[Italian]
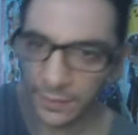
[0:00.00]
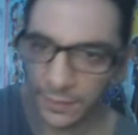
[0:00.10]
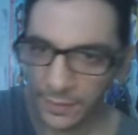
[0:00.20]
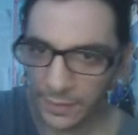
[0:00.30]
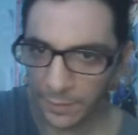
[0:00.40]

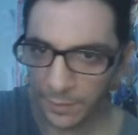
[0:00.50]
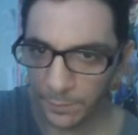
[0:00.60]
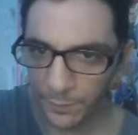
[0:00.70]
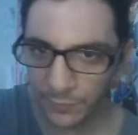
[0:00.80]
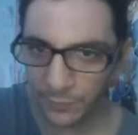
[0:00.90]
che,
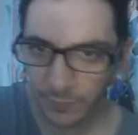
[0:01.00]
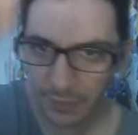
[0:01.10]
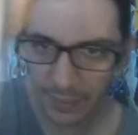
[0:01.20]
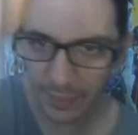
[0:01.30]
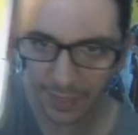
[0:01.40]

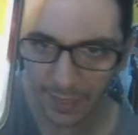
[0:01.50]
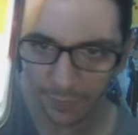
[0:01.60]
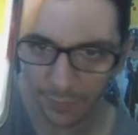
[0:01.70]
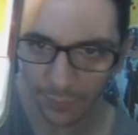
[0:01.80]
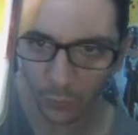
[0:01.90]
che
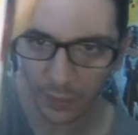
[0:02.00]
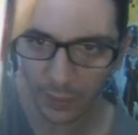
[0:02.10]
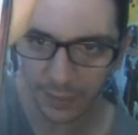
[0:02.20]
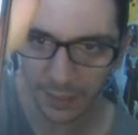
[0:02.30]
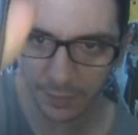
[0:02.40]
fanno
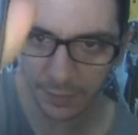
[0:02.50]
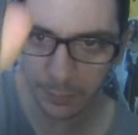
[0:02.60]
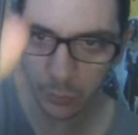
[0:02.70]
guadagnare di più